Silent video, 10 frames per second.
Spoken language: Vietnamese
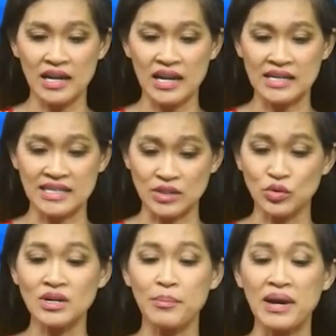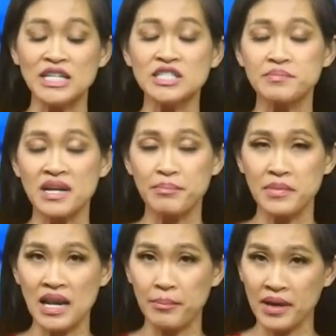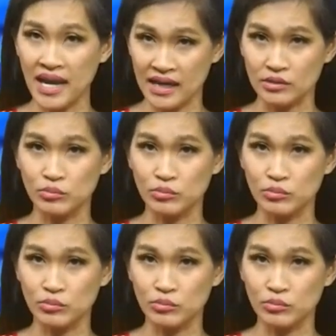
là sản xuất là 755.000